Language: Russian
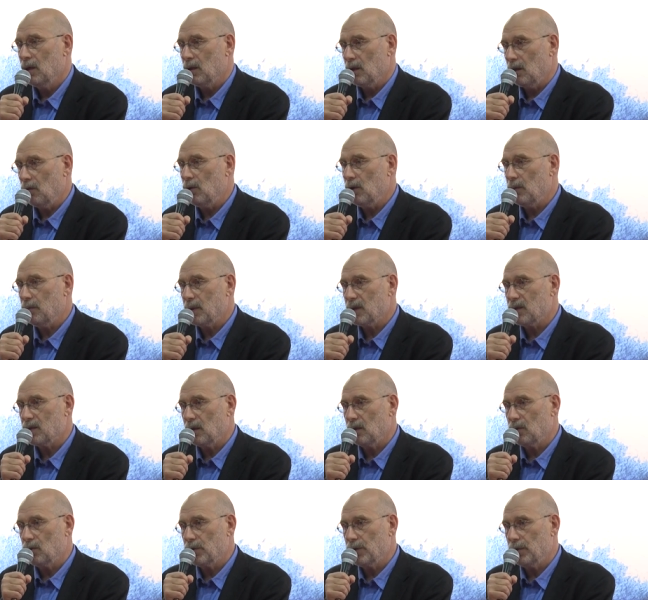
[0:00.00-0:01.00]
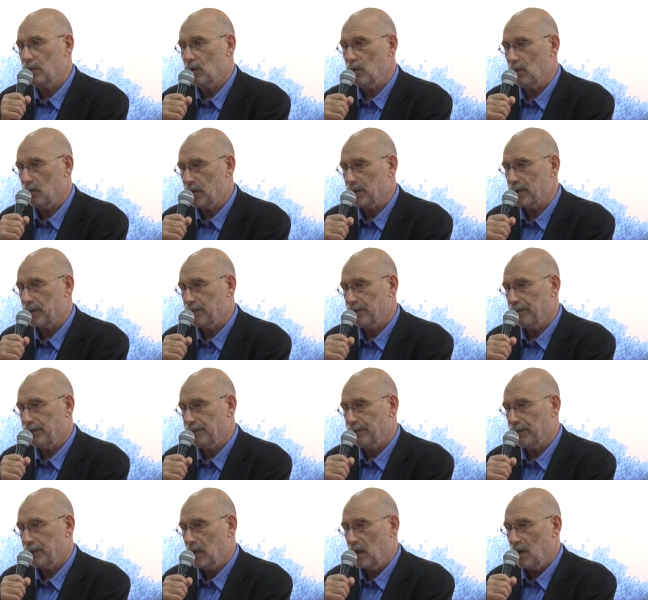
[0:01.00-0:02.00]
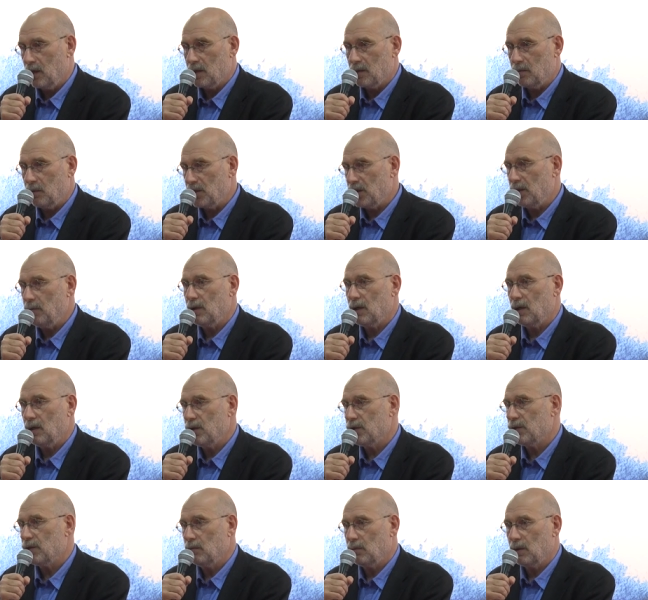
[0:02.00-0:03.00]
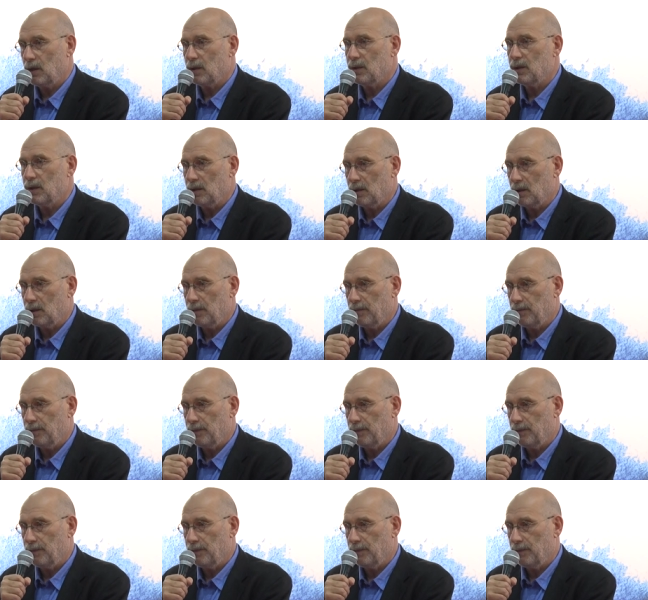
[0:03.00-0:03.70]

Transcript: Довольно простодушным образом. С большим количеством картинок.